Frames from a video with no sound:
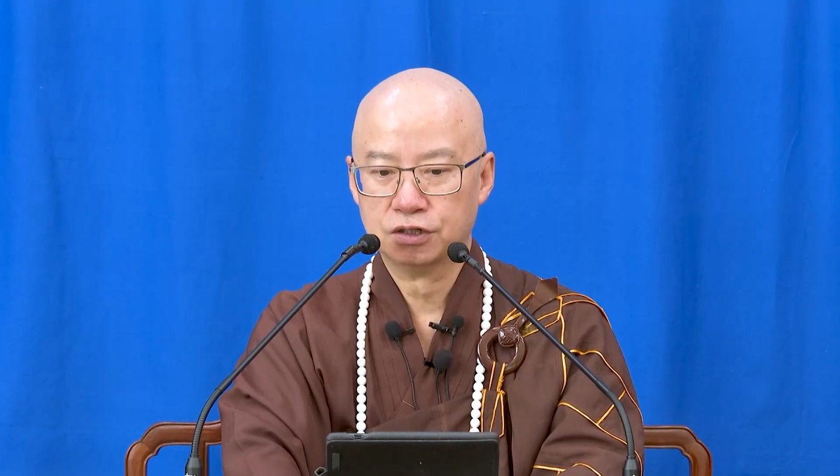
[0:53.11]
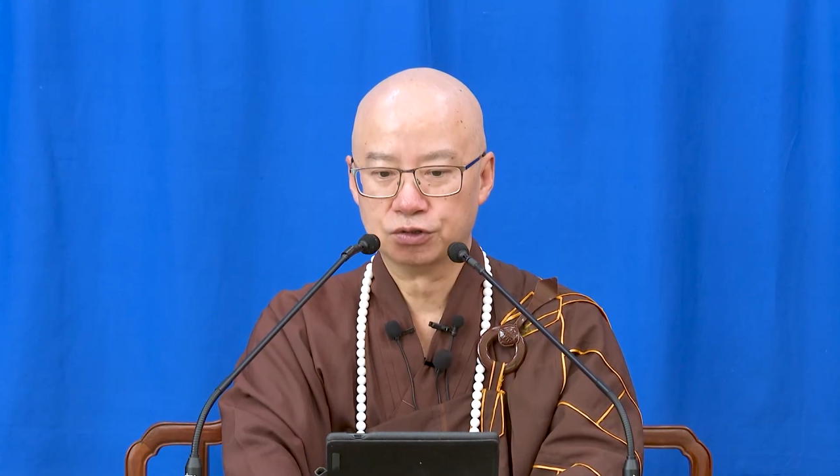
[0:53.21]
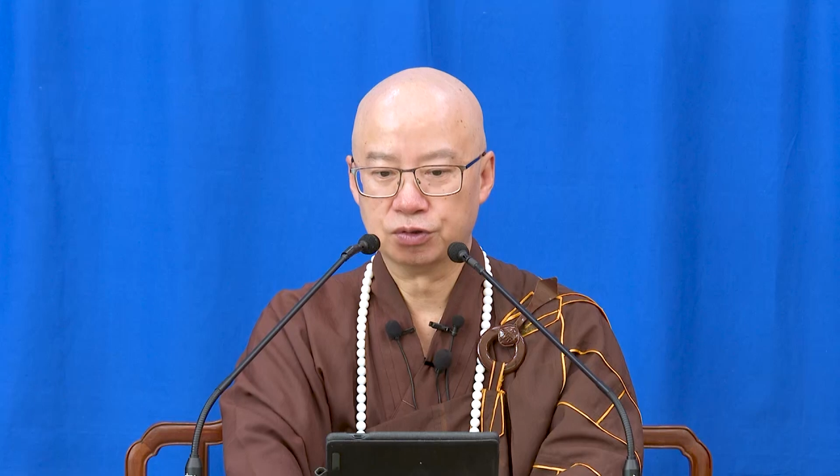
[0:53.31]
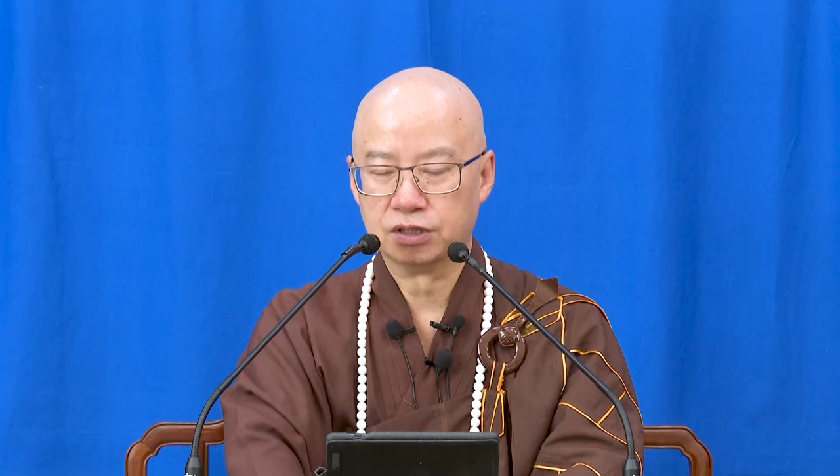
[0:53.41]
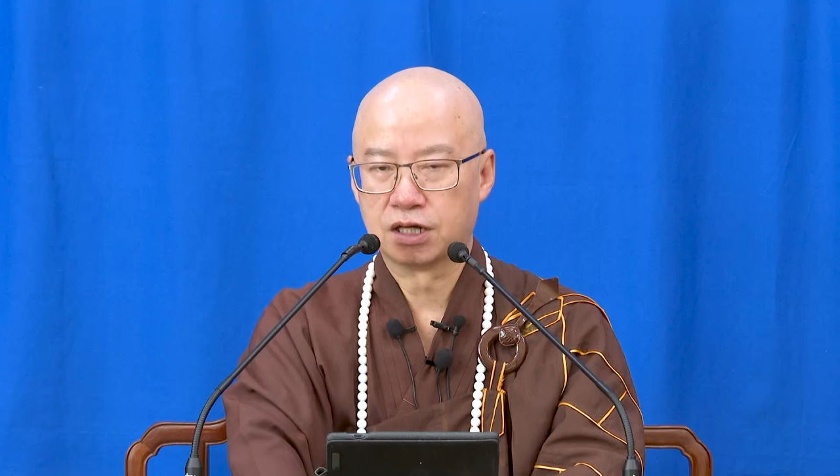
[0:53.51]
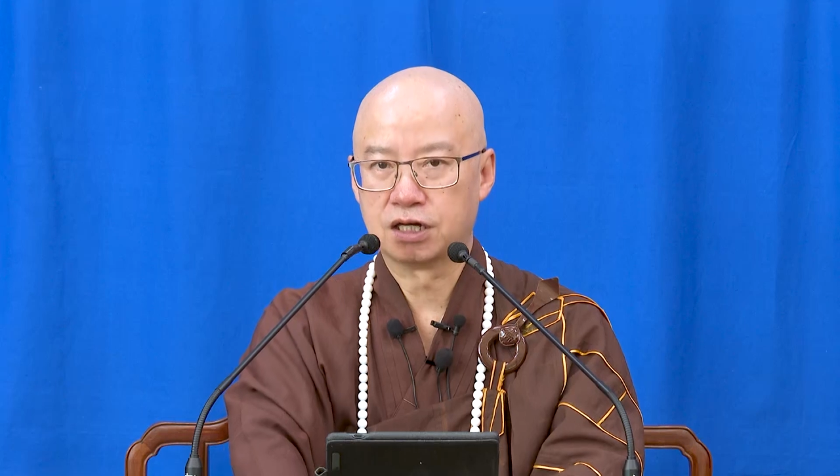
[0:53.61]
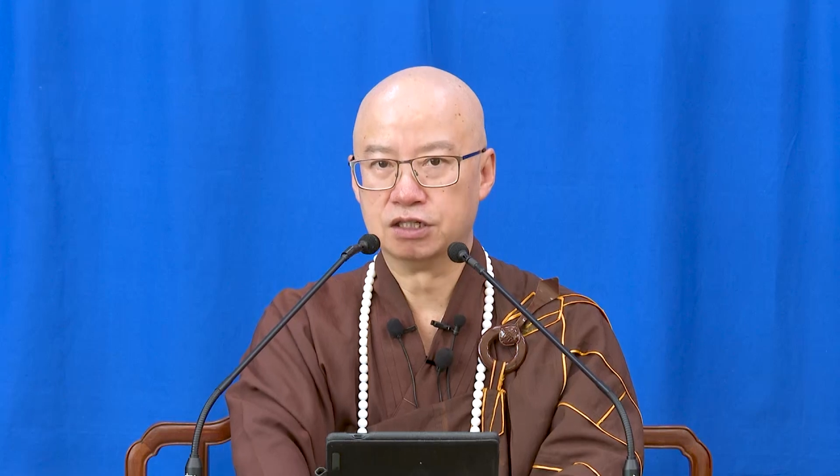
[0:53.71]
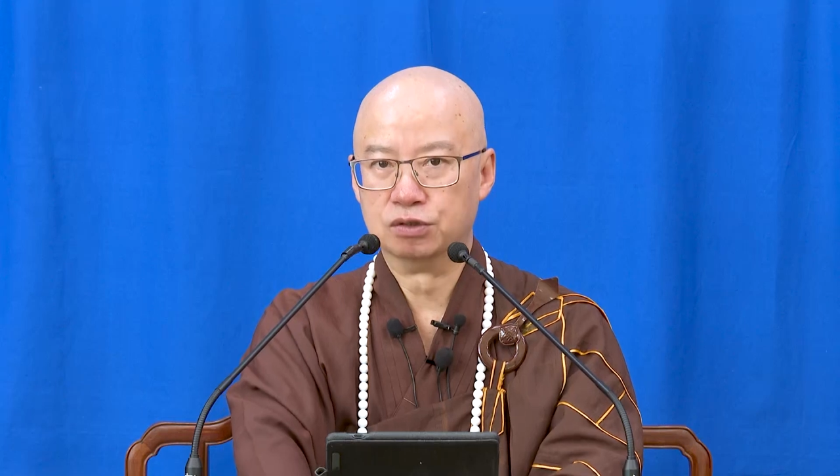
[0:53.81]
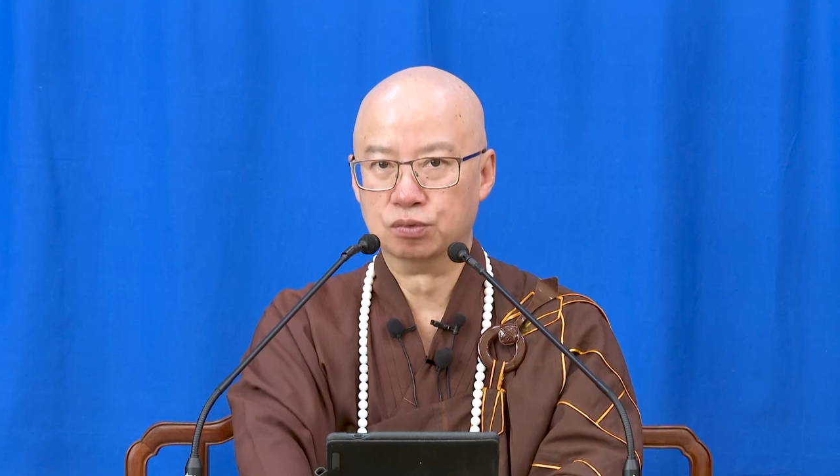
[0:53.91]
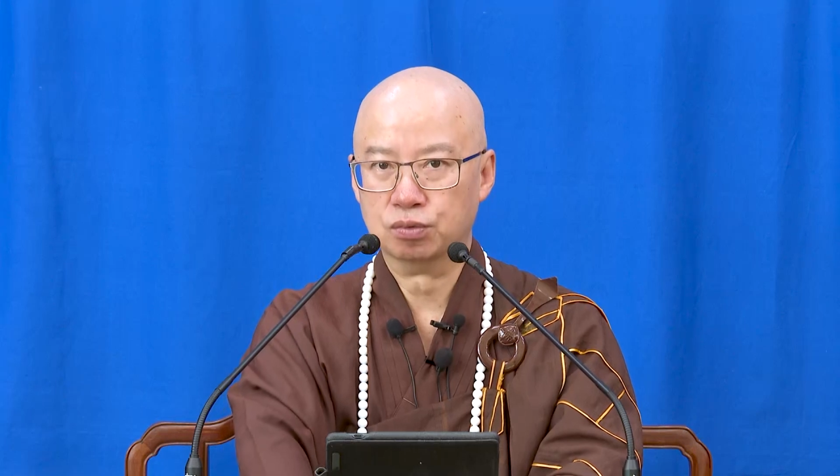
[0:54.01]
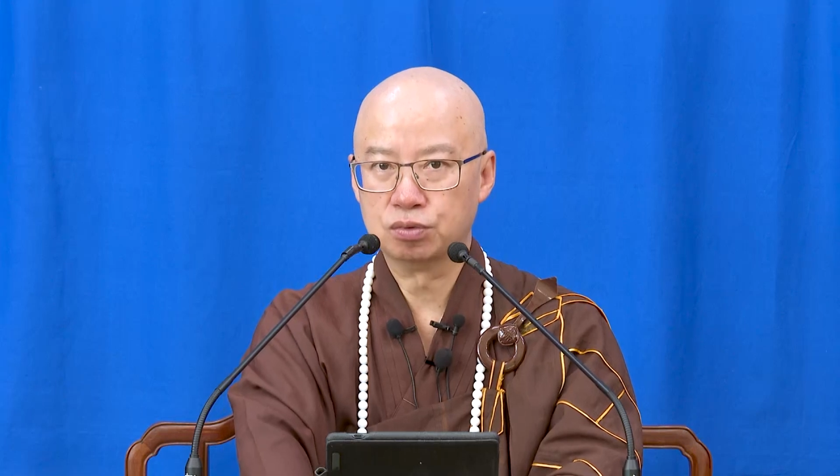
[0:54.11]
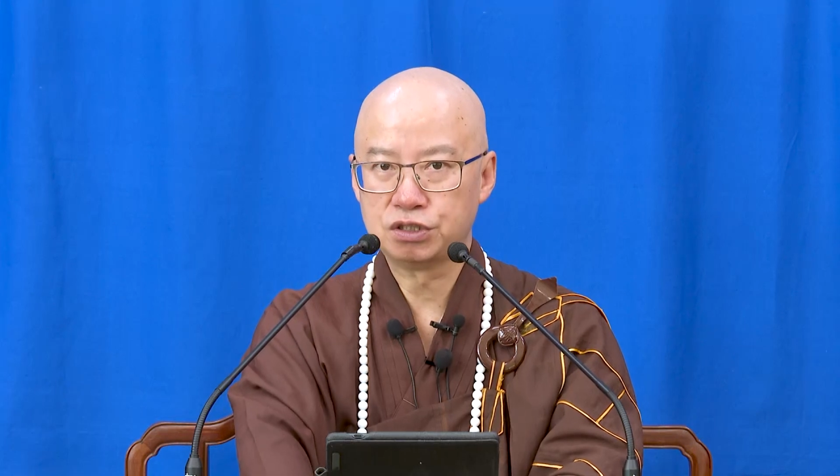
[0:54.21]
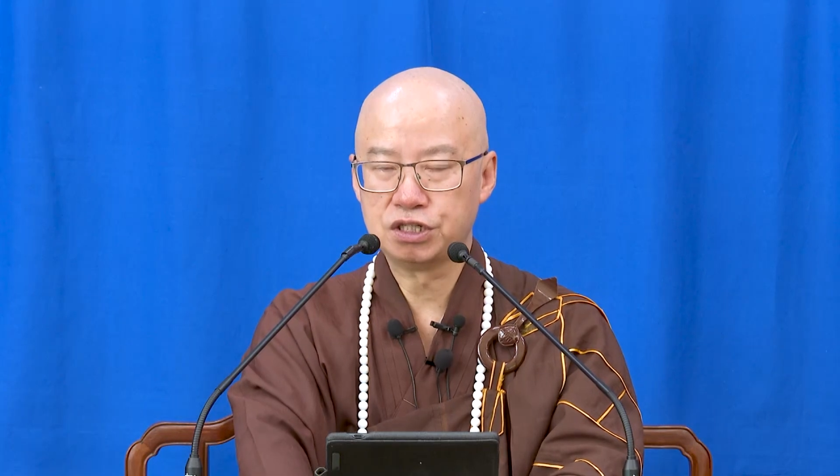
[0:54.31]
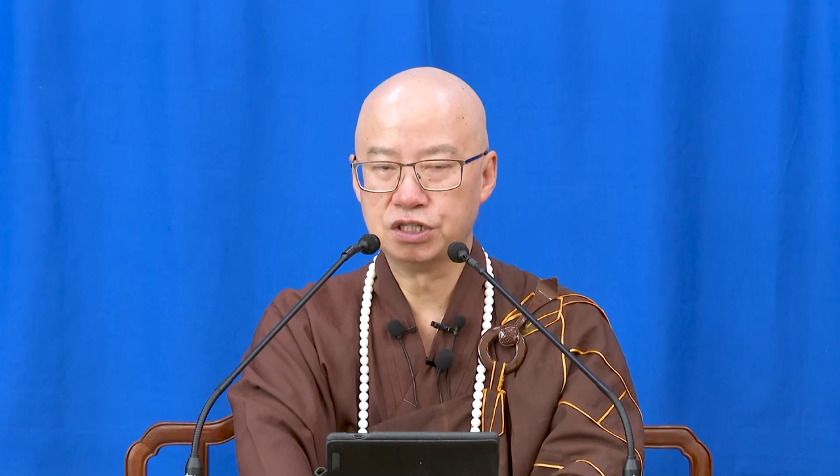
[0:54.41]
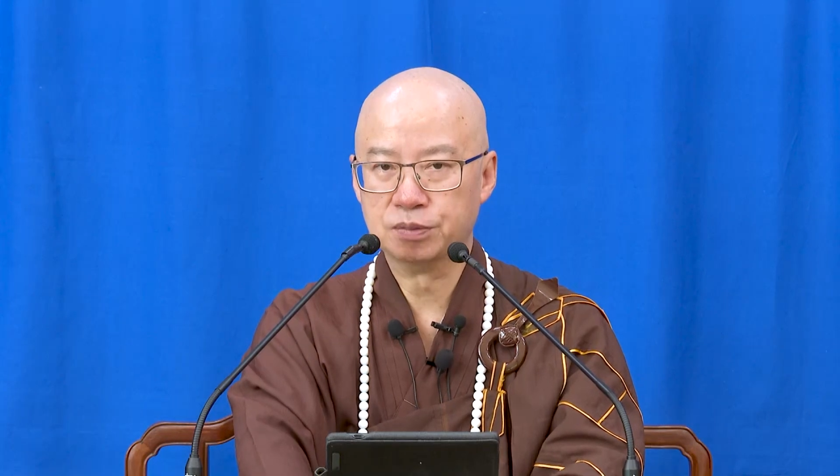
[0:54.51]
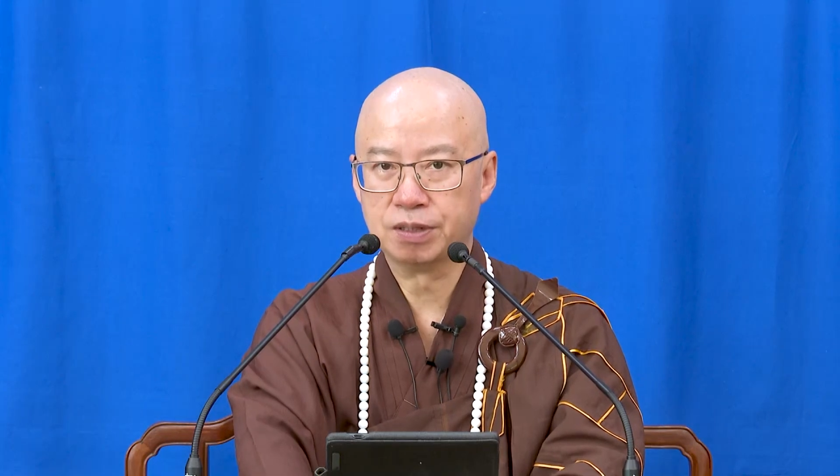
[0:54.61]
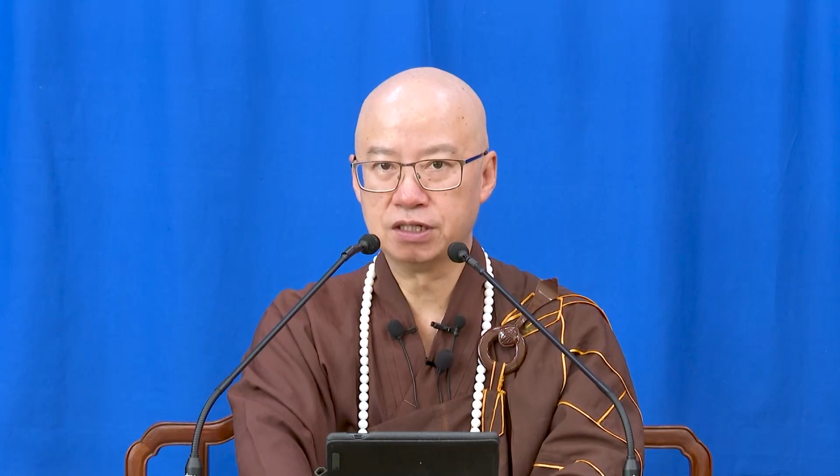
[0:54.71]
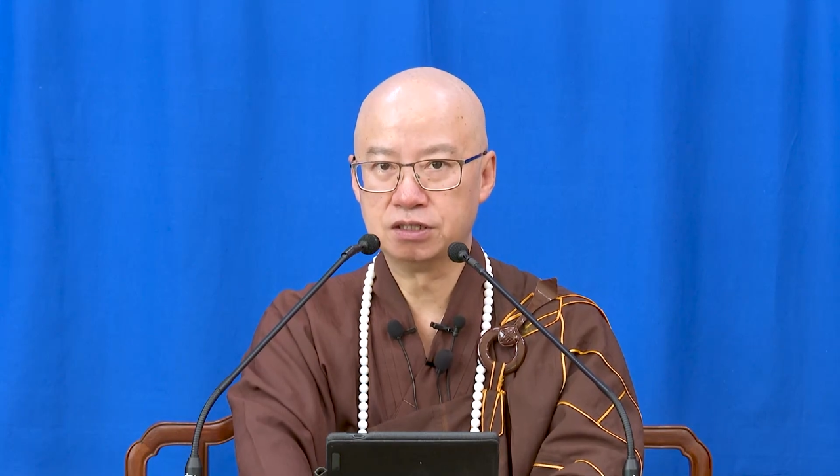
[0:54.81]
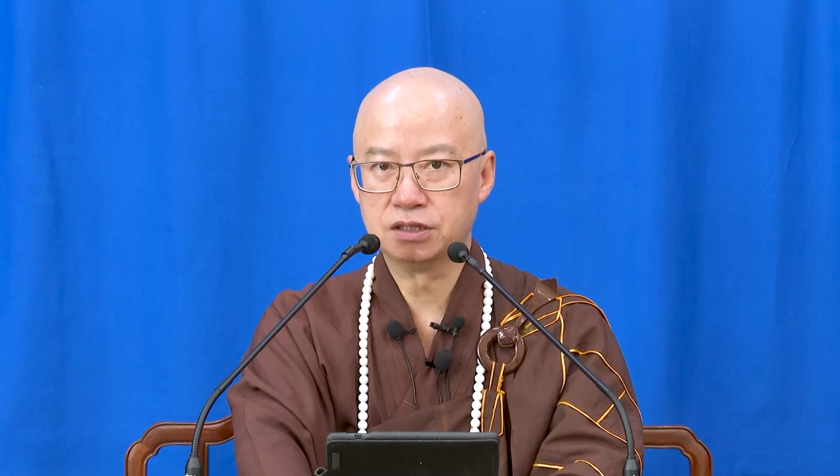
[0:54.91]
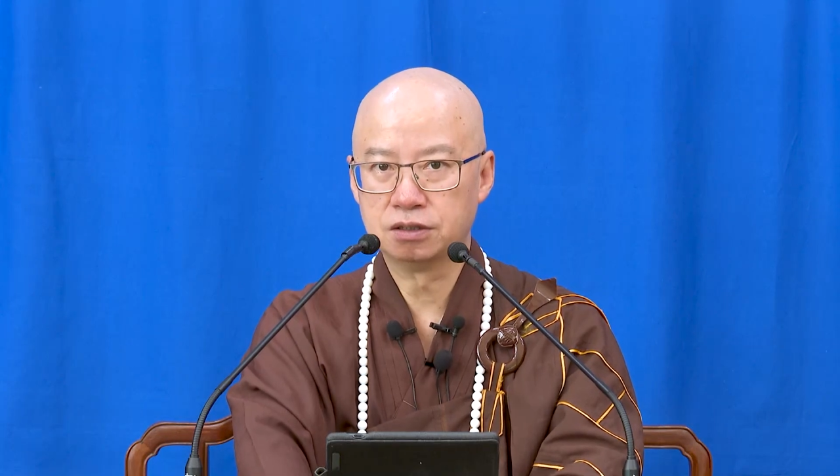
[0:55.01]
所以他以无尽的
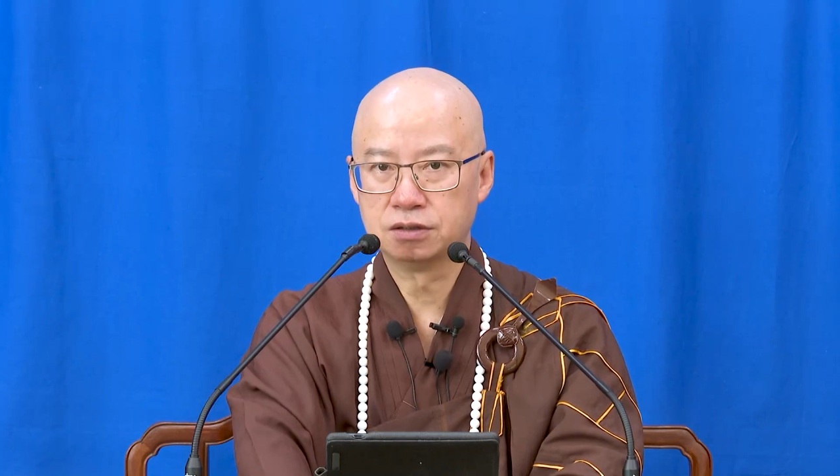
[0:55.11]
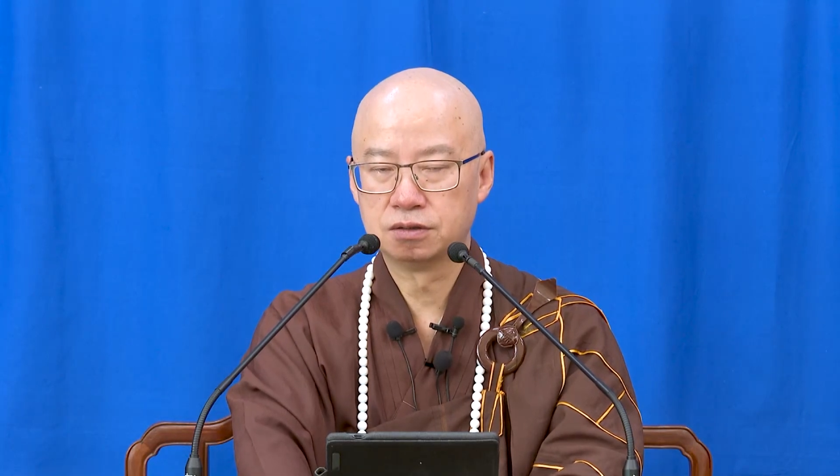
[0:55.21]
悲心、